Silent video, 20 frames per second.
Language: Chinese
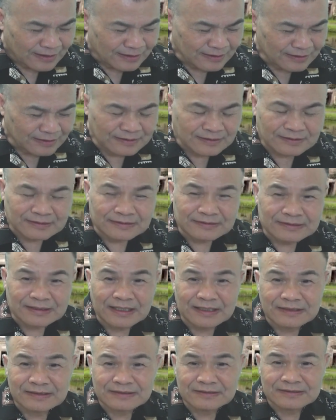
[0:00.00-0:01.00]
呃，
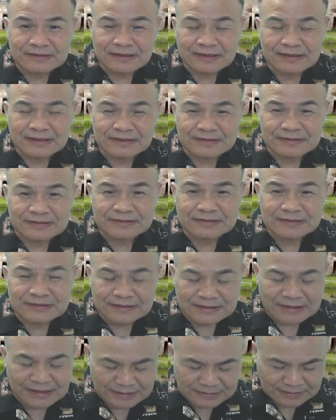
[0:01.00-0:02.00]
他的
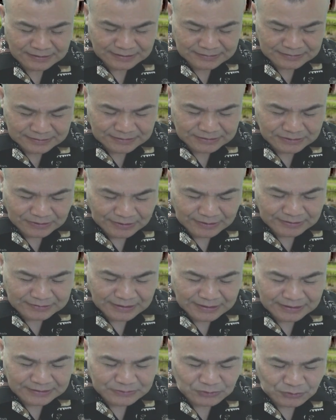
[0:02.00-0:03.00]
在这个纪晓岚，
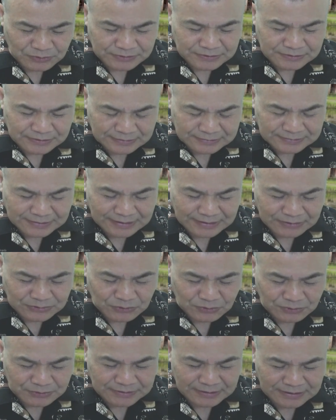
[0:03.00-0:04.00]
当他所写，的，在他
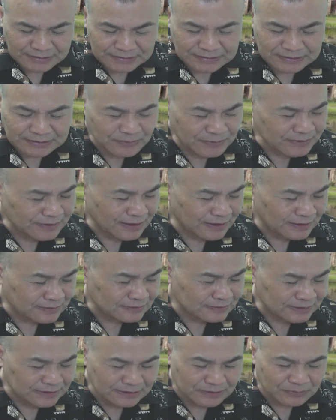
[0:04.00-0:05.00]
所写的《纪文
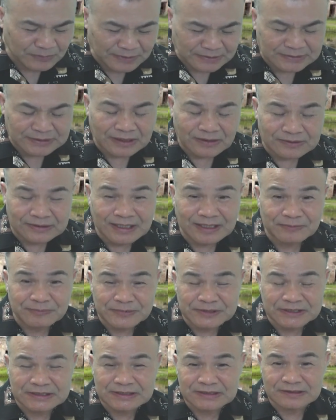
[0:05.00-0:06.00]
堂纪文草堂
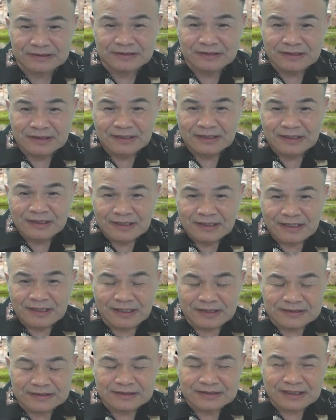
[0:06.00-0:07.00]
笔记》，
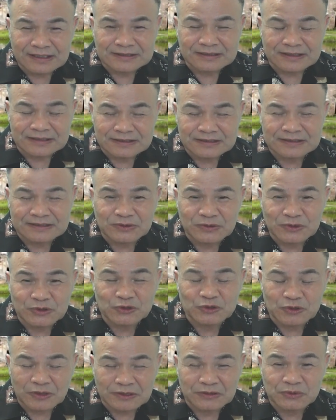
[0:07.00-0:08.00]
啊，是他写《四库
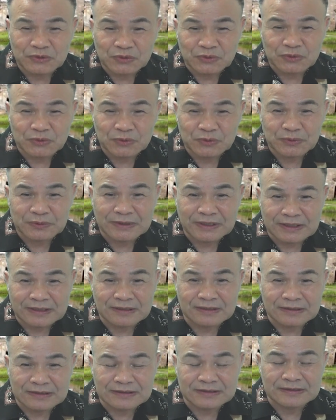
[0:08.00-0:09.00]
全书》的
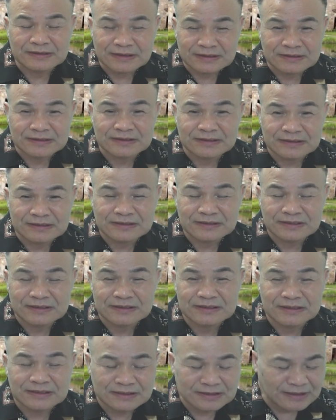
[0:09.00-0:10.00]
一些事事
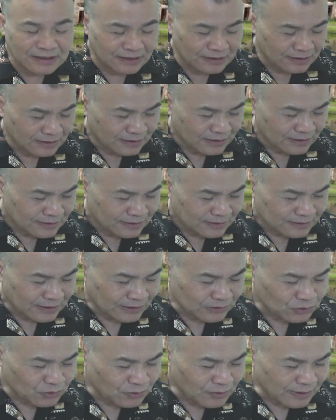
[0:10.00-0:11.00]
迹啊。
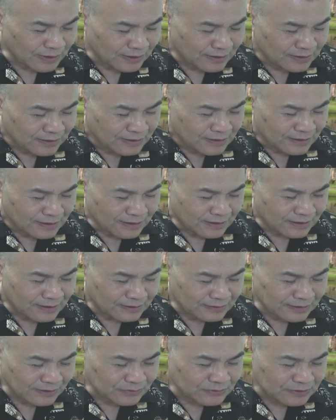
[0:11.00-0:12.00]
他说啊，
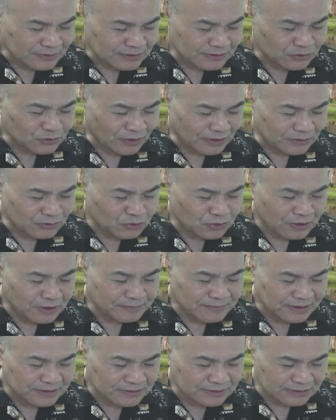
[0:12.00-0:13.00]
呃，他说四传
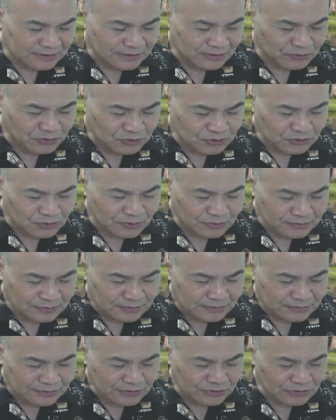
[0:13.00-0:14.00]
推命始于李希
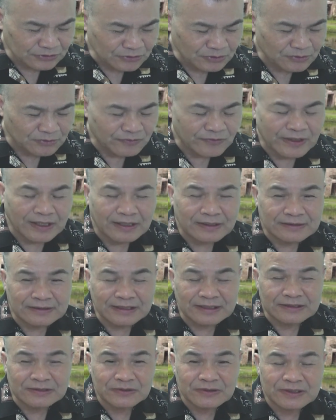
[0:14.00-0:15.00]
中，其用法
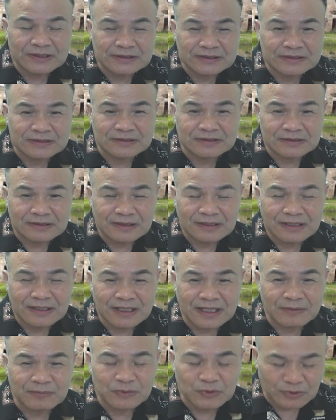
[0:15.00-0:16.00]
连列日
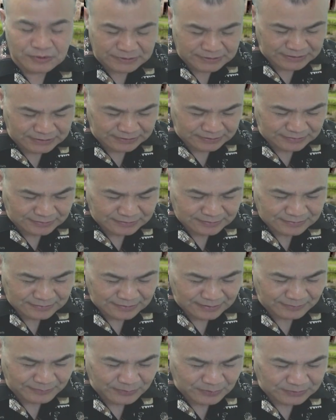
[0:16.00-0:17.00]
而不用时，
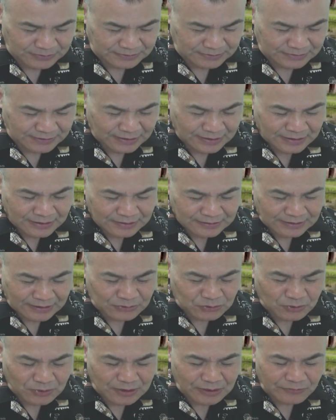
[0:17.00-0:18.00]
而不用时。
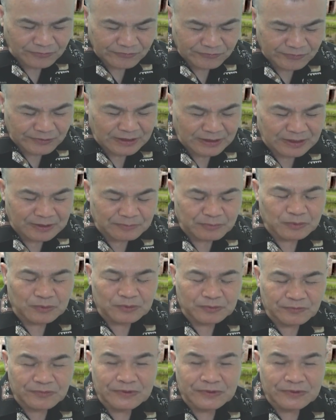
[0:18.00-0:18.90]
他说呢，非不